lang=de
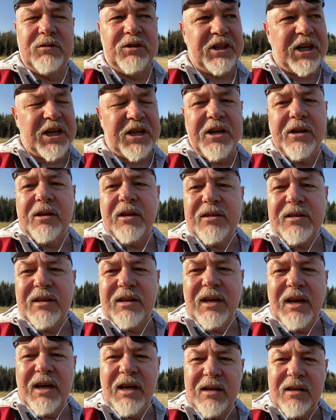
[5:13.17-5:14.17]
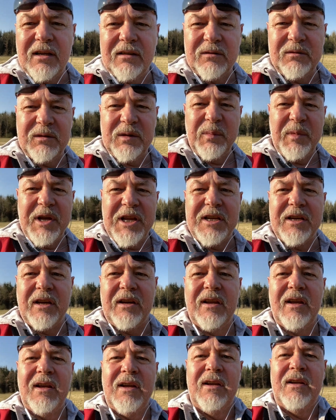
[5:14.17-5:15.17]
Die Technik hat sich geändert und die
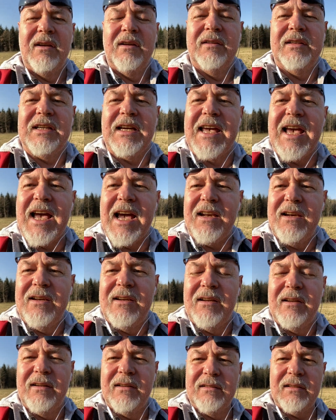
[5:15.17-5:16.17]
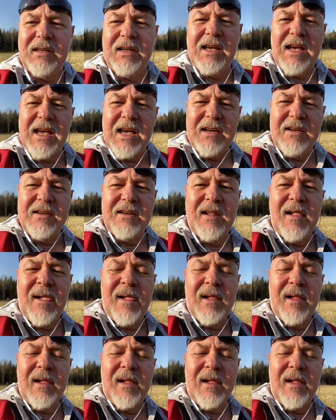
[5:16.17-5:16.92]
Medien. Der Kern, der Kern